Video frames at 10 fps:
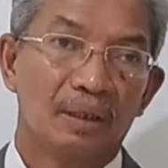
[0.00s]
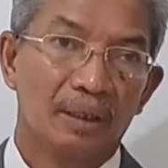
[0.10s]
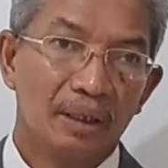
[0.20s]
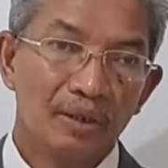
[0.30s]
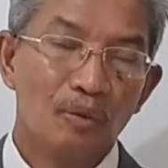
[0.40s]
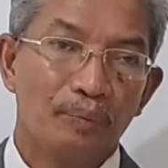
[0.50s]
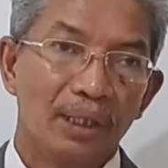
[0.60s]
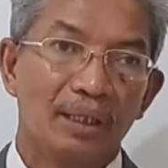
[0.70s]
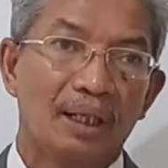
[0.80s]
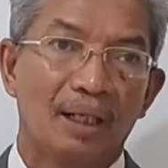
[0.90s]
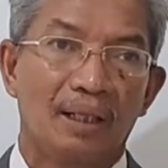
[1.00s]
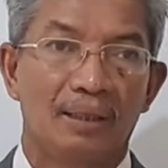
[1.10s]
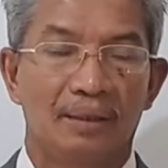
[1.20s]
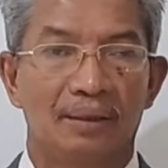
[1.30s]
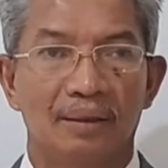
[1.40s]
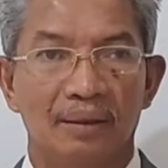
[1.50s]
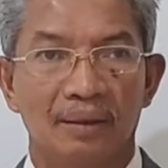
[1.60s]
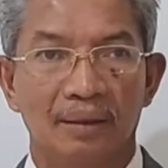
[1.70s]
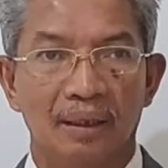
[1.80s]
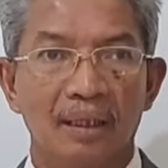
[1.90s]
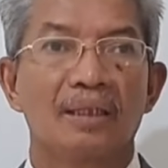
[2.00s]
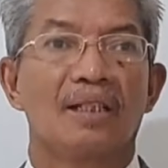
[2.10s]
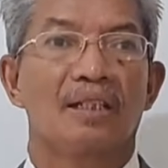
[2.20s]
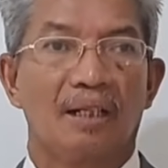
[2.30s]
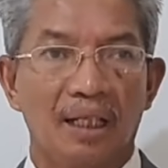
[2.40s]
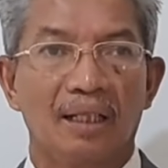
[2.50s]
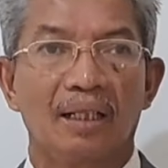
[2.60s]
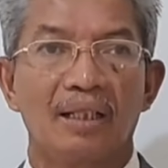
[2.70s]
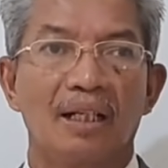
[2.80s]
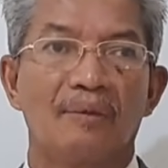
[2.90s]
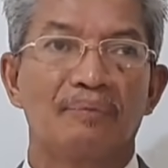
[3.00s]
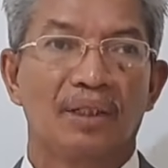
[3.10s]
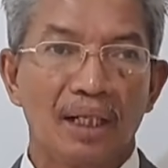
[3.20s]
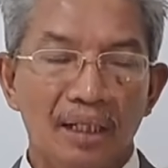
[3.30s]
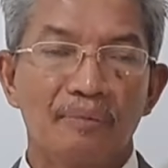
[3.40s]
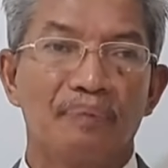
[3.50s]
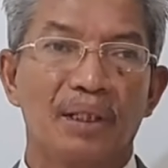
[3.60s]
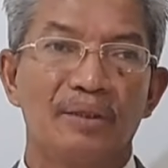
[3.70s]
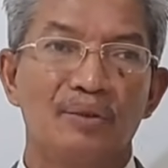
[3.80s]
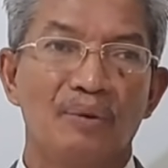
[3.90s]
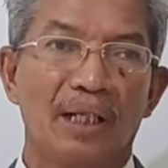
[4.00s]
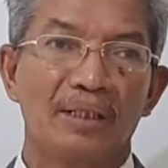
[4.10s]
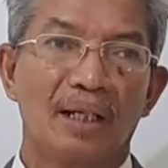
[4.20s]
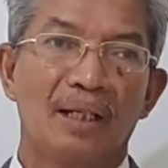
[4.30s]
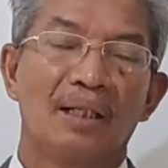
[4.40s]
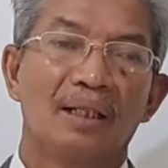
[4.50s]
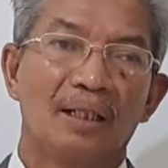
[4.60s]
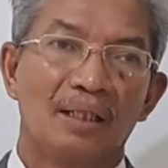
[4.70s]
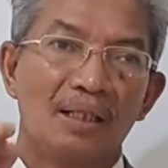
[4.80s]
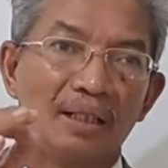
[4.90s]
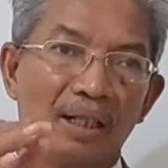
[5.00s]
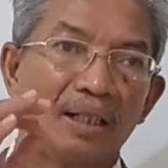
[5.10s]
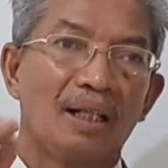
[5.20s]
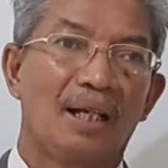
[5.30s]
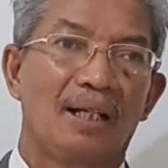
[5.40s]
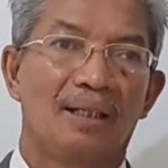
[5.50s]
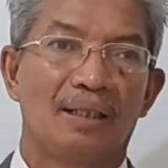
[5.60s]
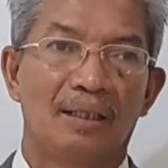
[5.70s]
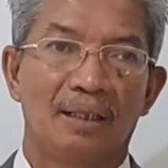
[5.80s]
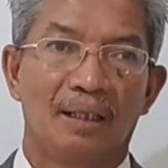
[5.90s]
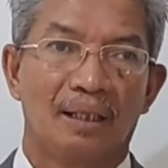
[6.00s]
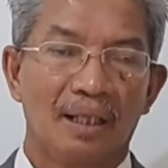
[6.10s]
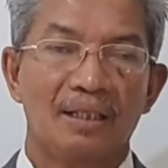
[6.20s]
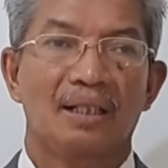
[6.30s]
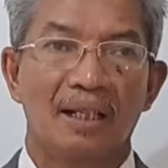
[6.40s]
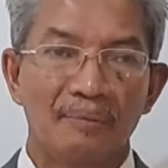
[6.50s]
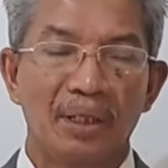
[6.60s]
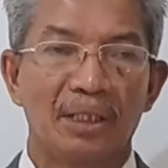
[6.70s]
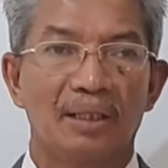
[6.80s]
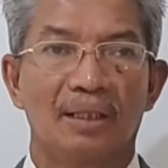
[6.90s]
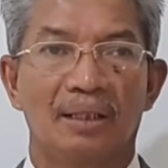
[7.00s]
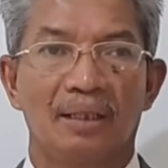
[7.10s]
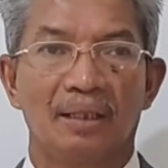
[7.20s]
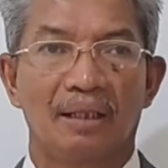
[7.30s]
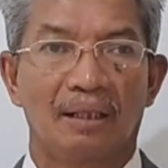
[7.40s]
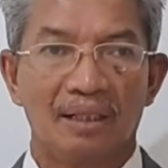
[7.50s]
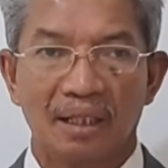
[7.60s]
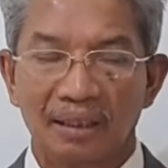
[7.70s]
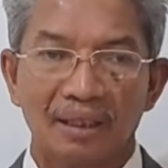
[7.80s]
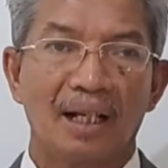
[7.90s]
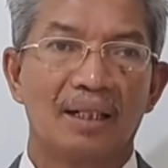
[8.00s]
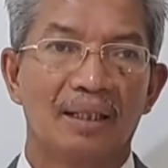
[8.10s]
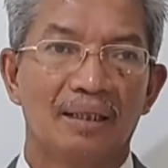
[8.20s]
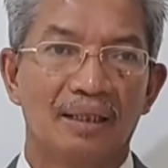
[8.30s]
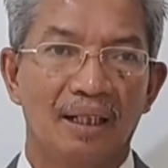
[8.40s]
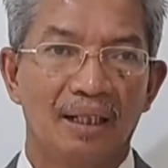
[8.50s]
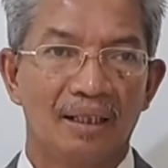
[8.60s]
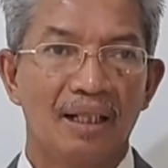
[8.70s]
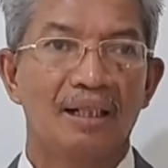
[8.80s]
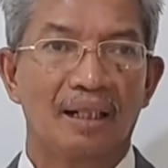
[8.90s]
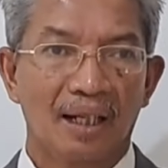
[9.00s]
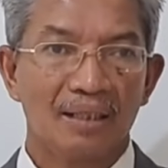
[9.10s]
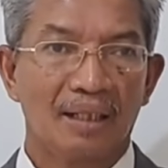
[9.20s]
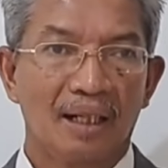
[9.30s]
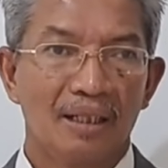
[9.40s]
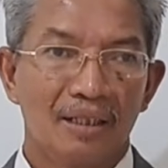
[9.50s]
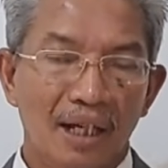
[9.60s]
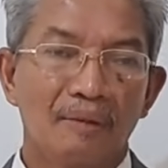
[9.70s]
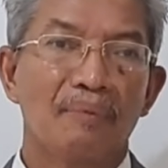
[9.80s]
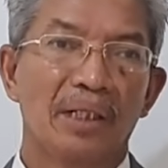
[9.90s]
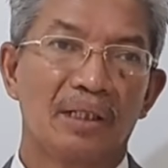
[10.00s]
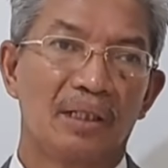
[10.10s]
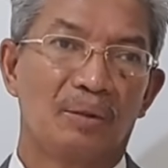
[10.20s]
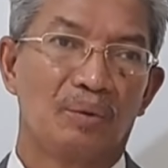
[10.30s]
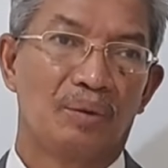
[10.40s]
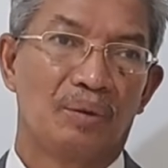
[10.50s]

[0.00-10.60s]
hidup kita kita serahkan dalam tangan perlindungannya, di sanalah rasa damai, rasa tenang, dan rasa nyaman itu.